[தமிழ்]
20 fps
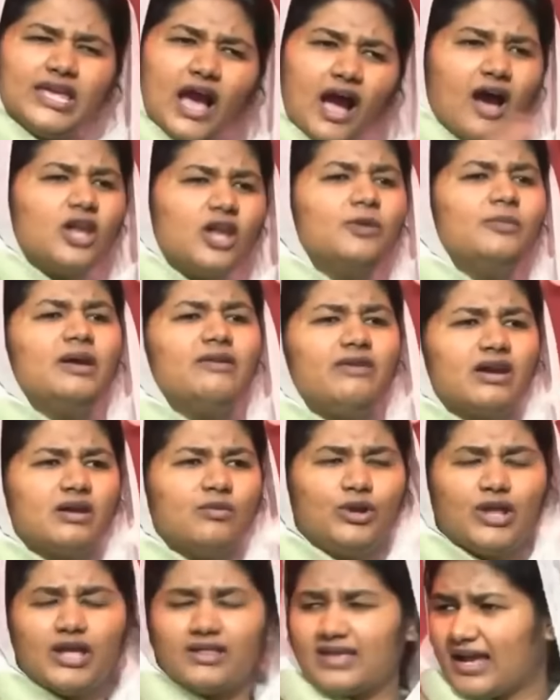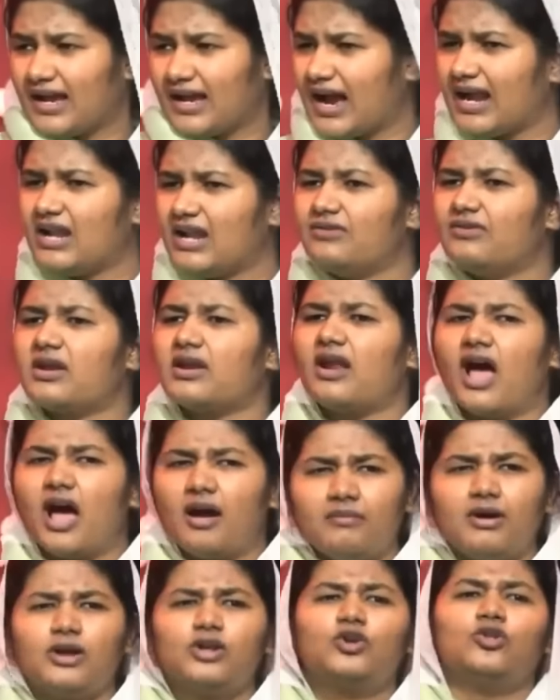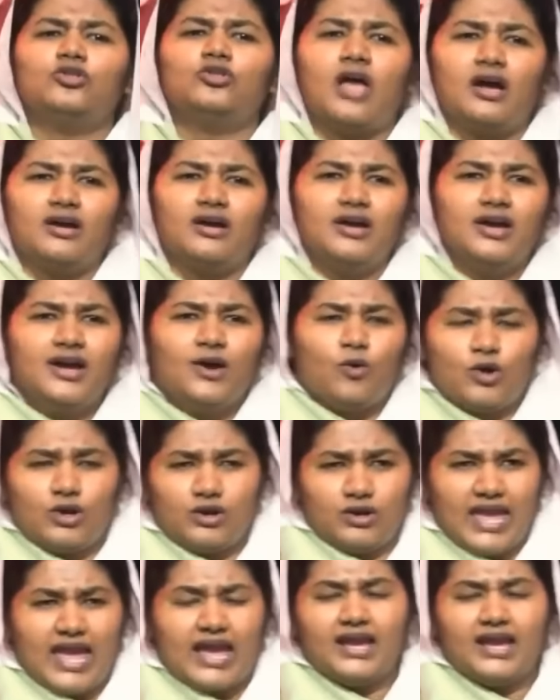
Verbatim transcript: யாருமே வர முடியாது என் கணவர் நான் மட்டும்தான் ஒரு